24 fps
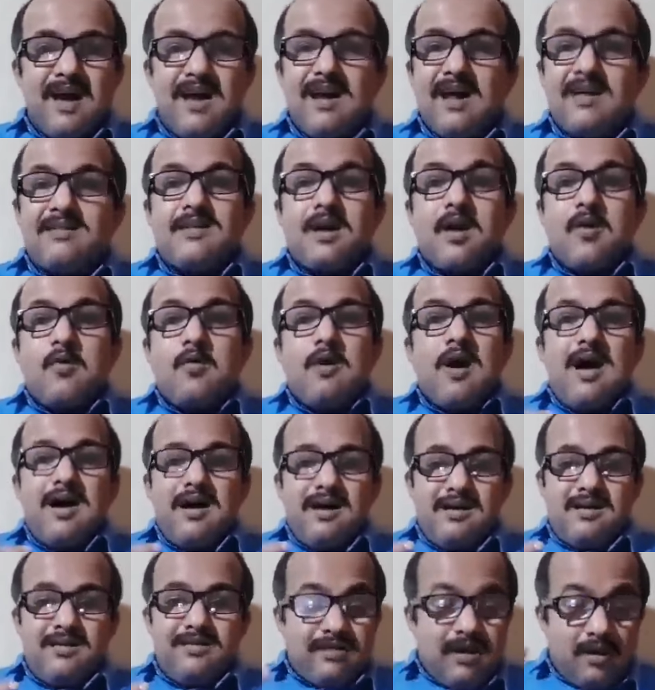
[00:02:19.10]
لا التقوى
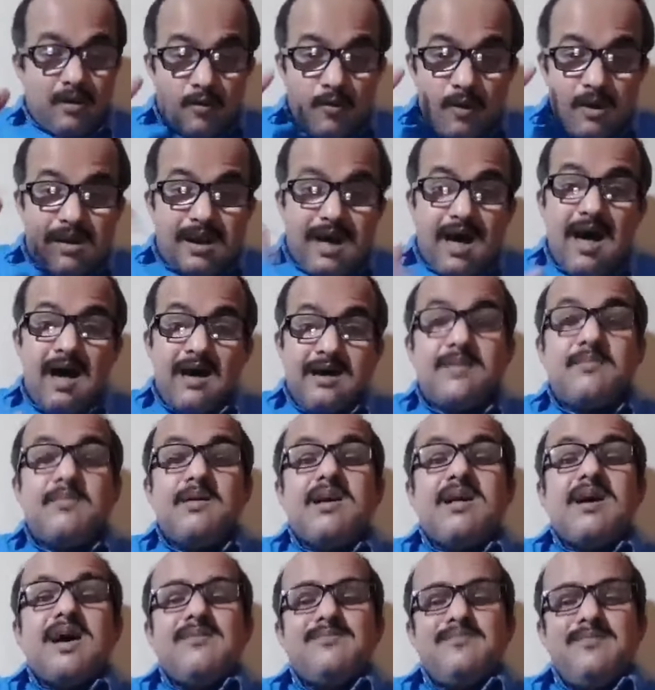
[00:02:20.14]
تقوى الله هي
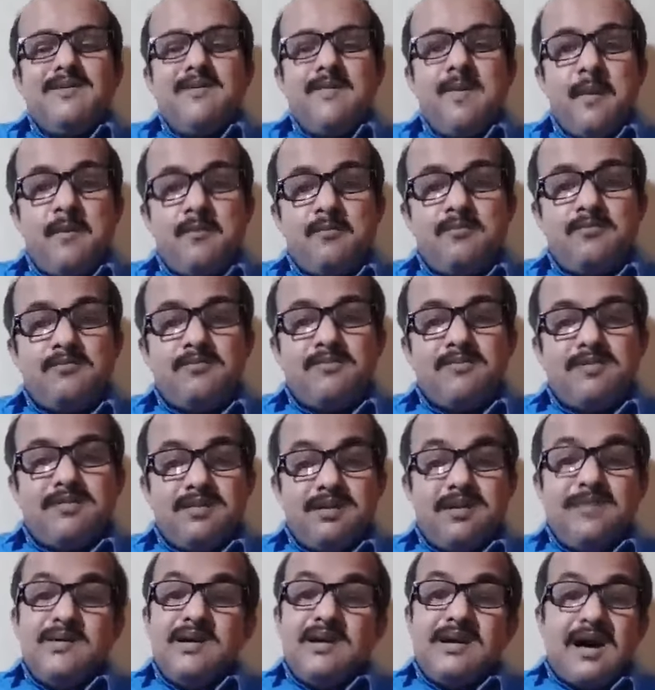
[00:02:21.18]
بالقلب
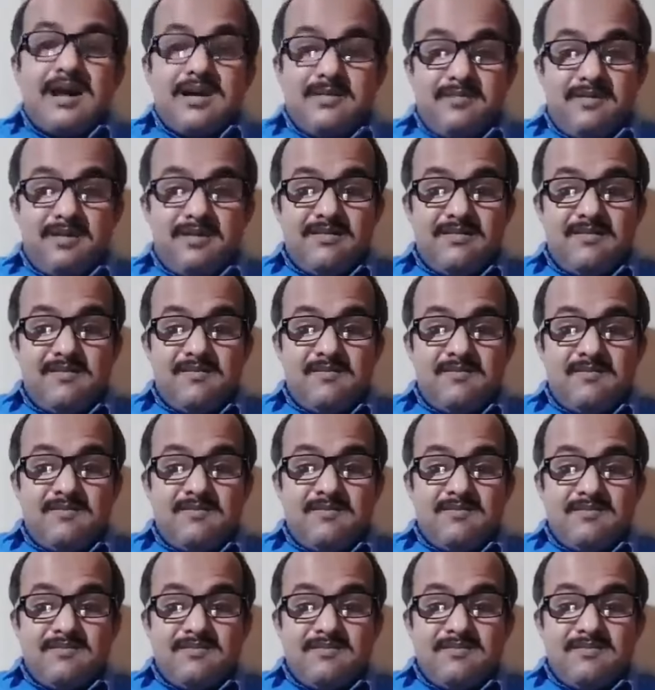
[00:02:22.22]
هي بالقلب
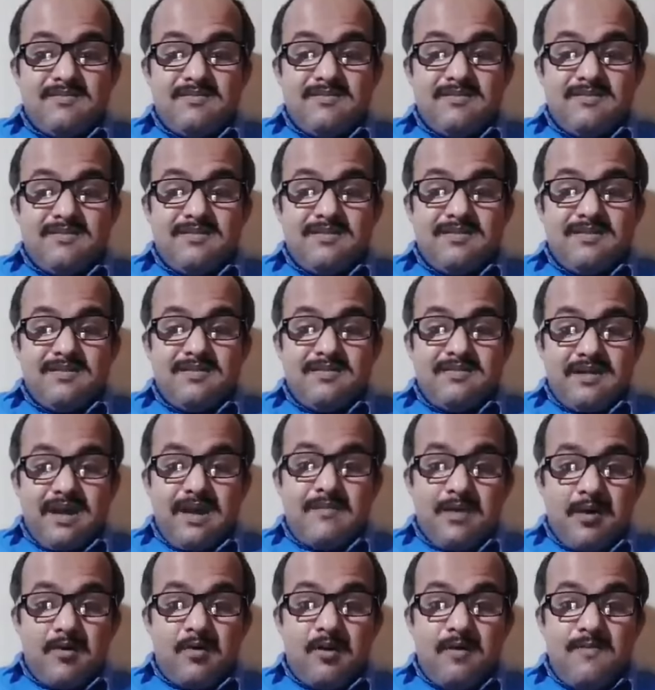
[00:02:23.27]

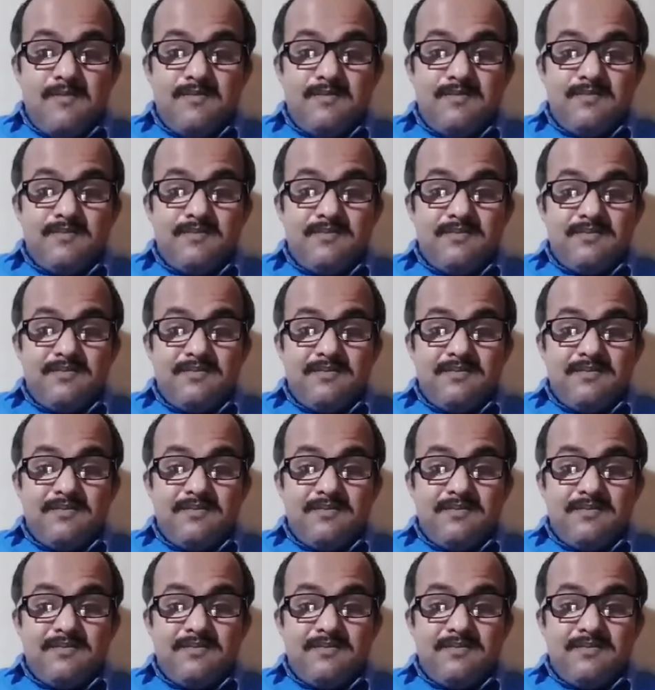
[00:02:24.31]
فهم لكم؟